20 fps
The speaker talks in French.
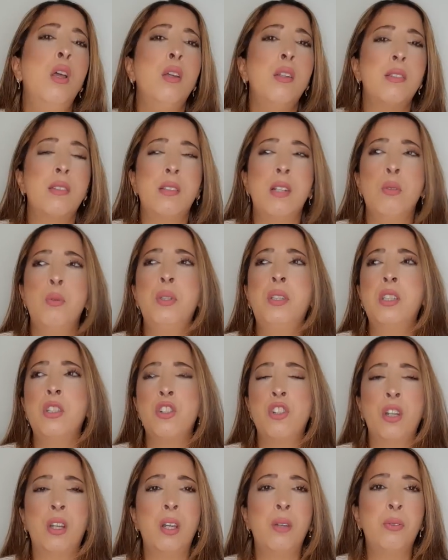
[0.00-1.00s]
c'était lui qui
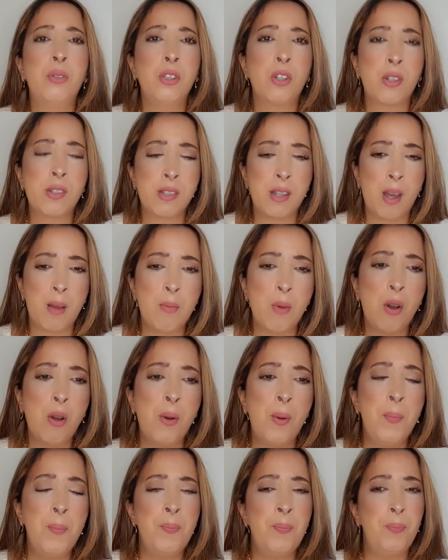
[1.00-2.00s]
gérait
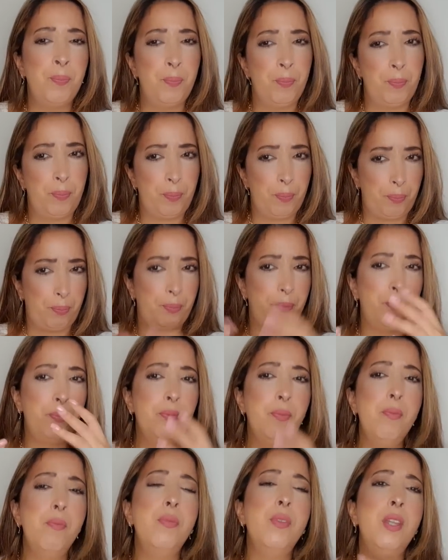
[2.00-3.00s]
financièrement.
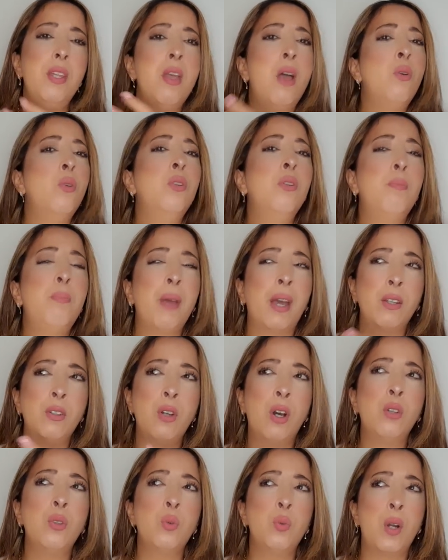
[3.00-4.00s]
Il y a eu une
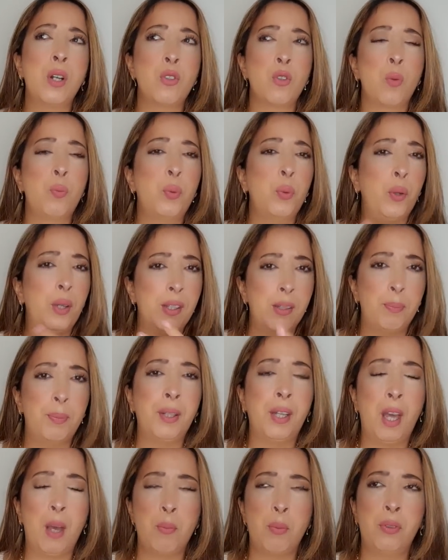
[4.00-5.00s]
période où elles ont pu
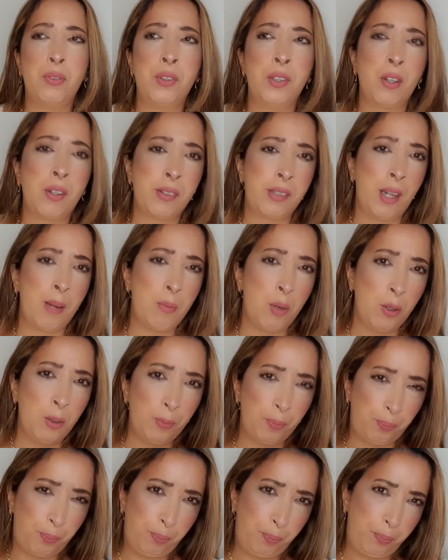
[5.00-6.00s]
respirer un peu
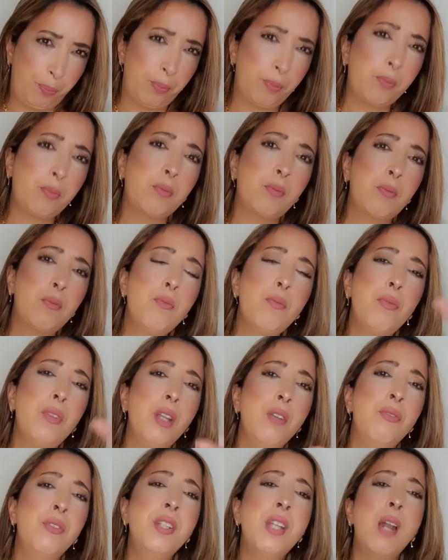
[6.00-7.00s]
financièrement,
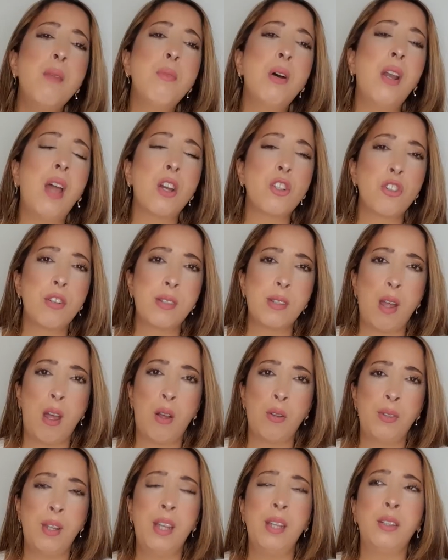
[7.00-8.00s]
finalement l'argent ça
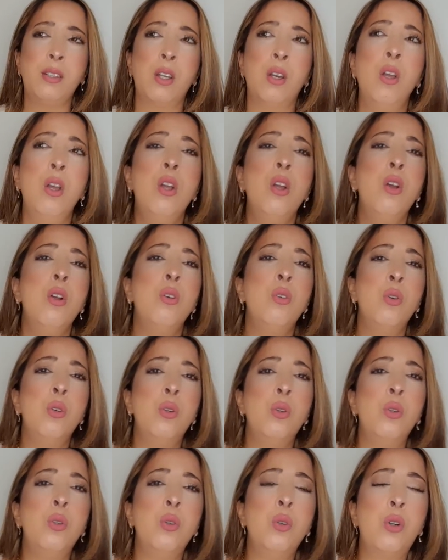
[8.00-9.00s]
rend dingue
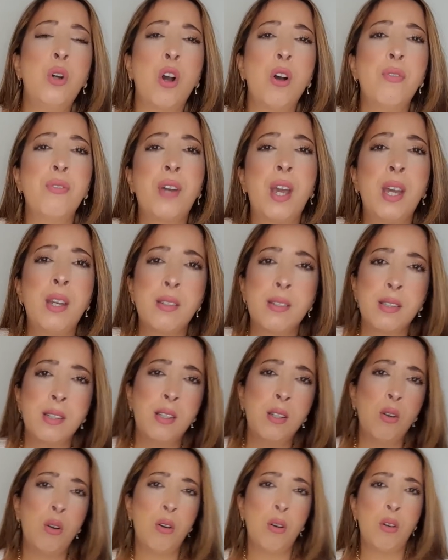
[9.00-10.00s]
le, grand frère
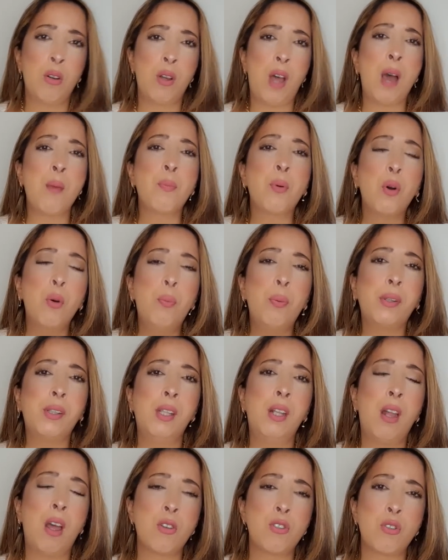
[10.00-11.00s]
s'est euh,
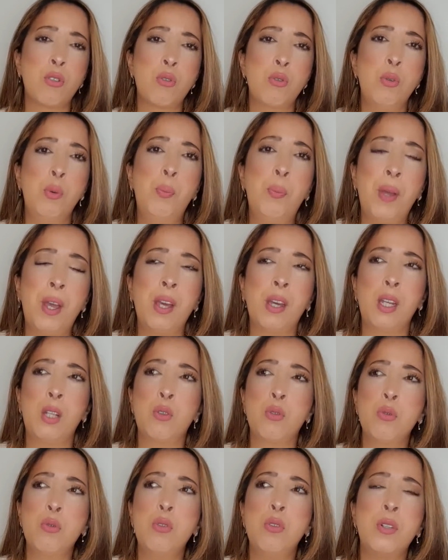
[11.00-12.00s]
approprié l'argent du père et
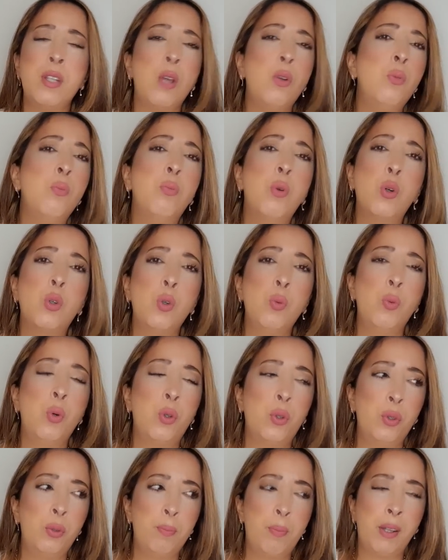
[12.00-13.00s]
tout. Il y a eu beaucoup,
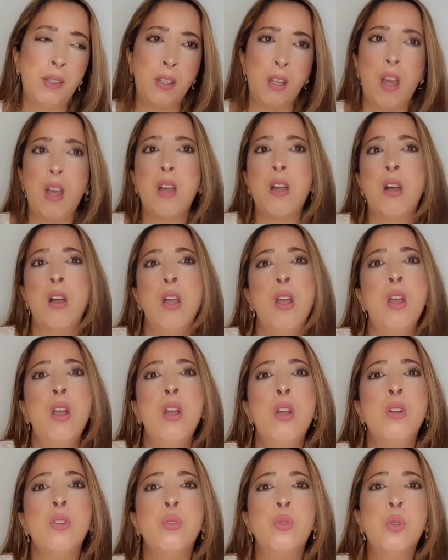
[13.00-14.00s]
beaucoup de bagarres.
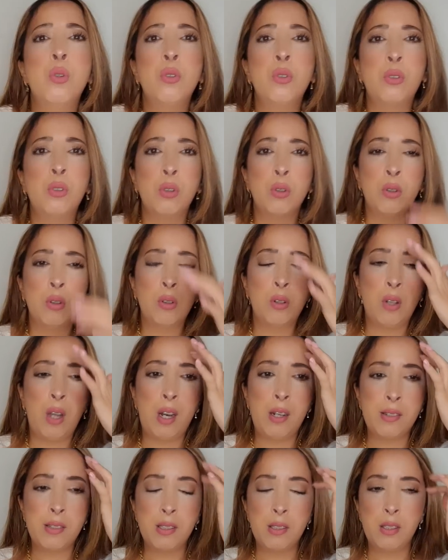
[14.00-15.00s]
Donc, euh,
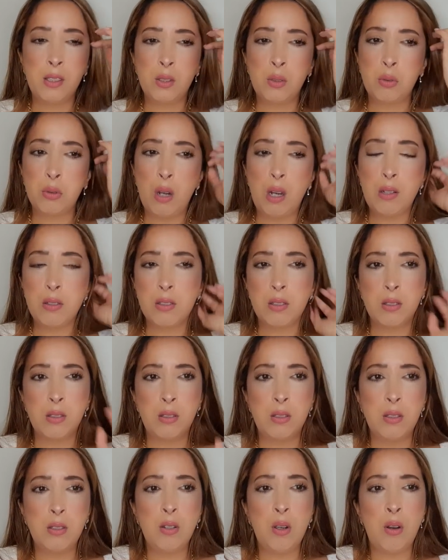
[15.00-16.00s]
elle s'est dit quoi Elle s'est
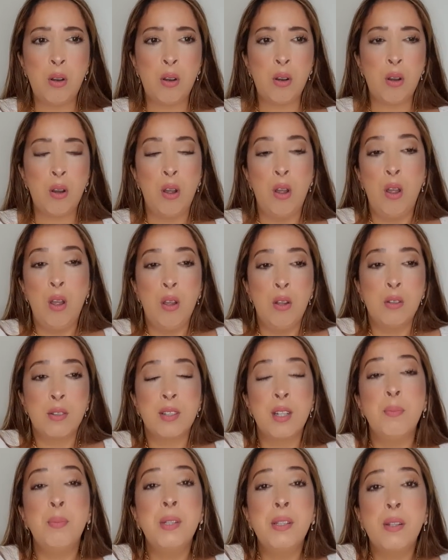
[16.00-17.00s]
dit, euh,
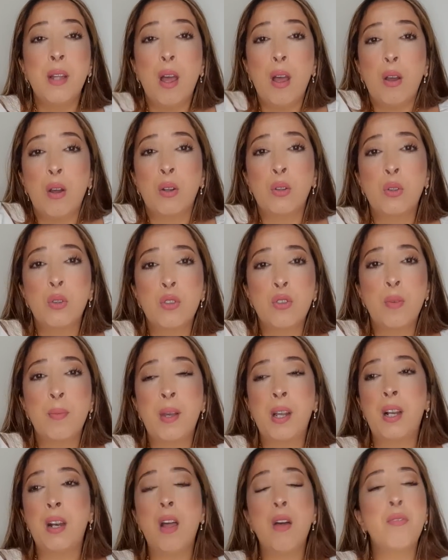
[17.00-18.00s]
c'est bizarre que ce
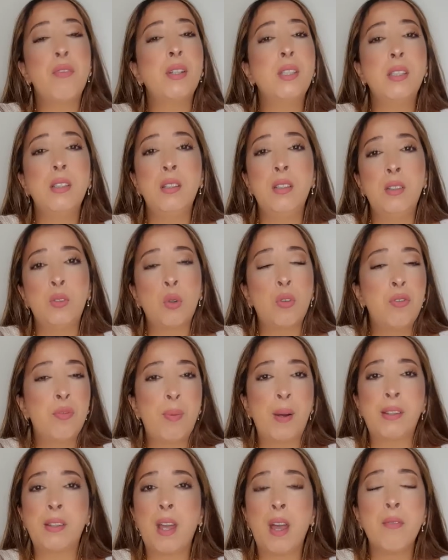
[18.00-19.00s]
mec-là, en fait, il trouve
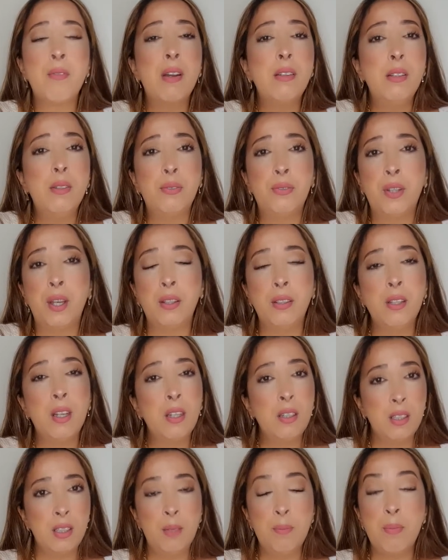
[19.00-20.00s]
pas de travail, il fait
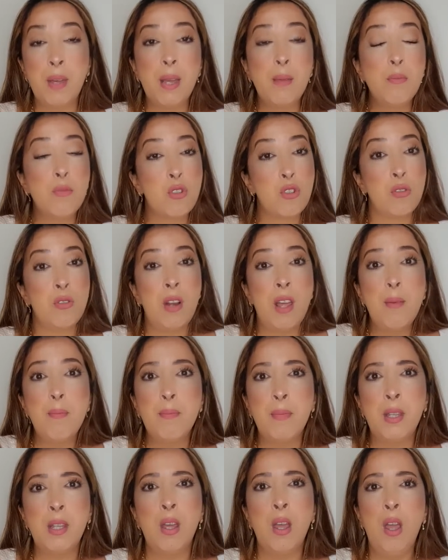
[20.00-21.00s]
rien, il m'aime, je l'aime,
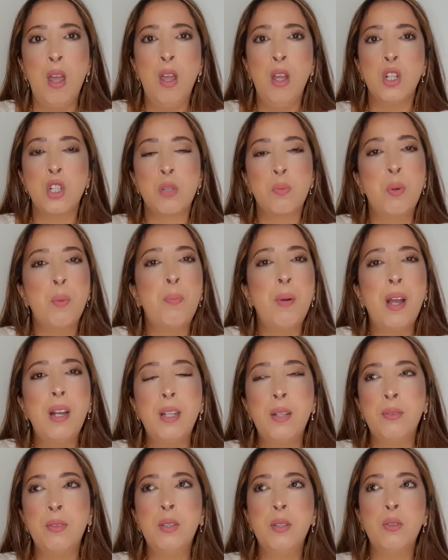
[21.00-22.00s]
mais je peux pas
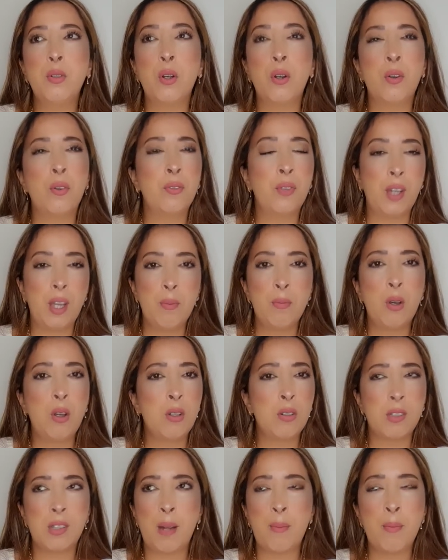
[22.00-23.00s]
aller vivre
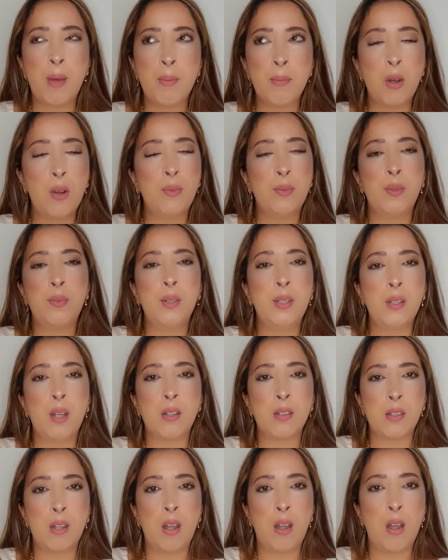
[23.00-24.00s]
vraiment. Sa maman vivait
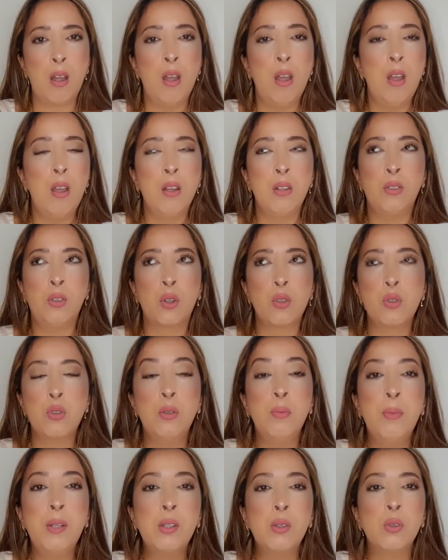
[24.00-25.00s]
dans un dans
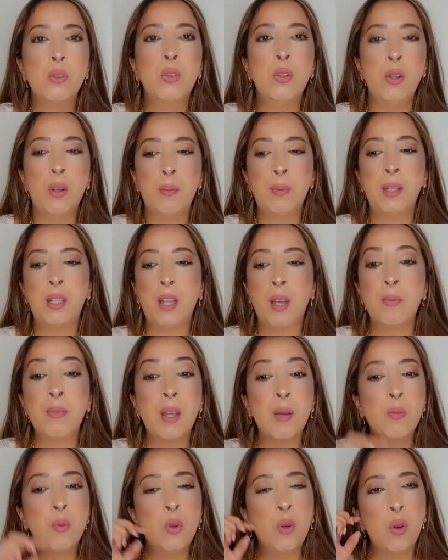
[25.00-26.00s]
une maison, mes crèmes
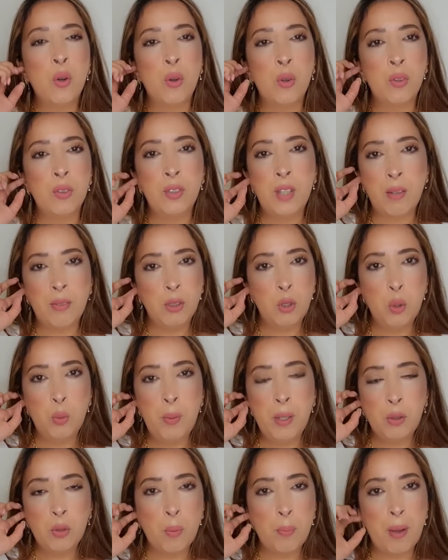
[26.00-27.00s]
d'amour, il y avait du
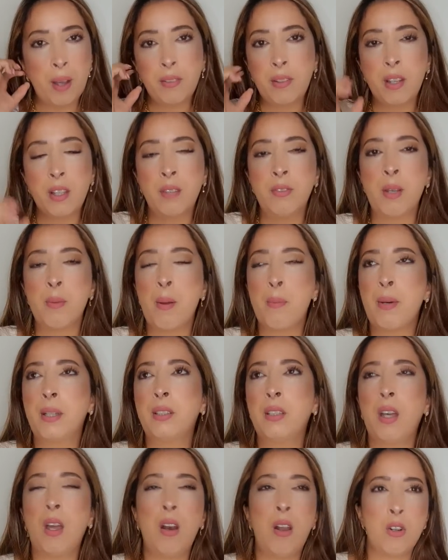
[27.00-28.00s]
béton par terre, il y avait même pas de
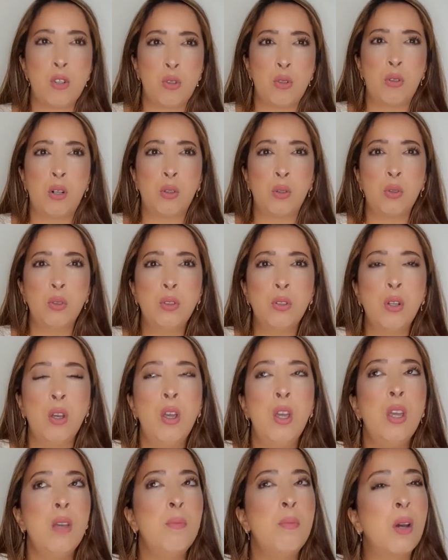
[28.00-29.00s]
carrelage, tu vois le truc.
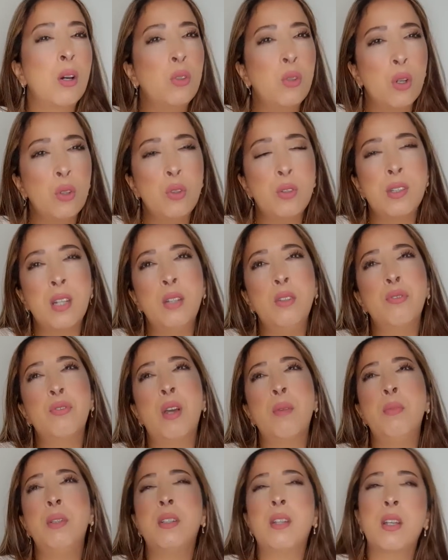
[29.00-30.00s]
Mais en dehors de ça, une
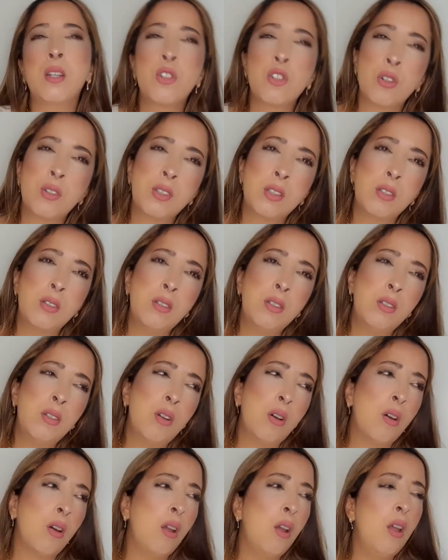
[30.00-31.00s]
famille très gentille.
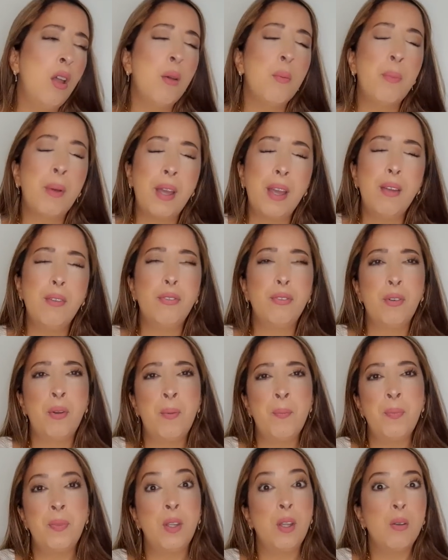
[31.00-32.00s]
bref,
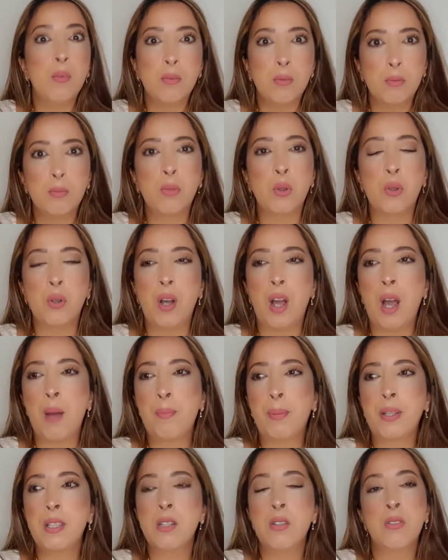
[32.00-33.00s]
Bon,
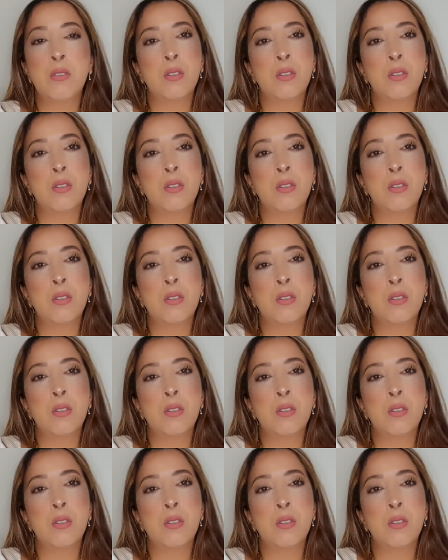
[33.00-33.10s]
après,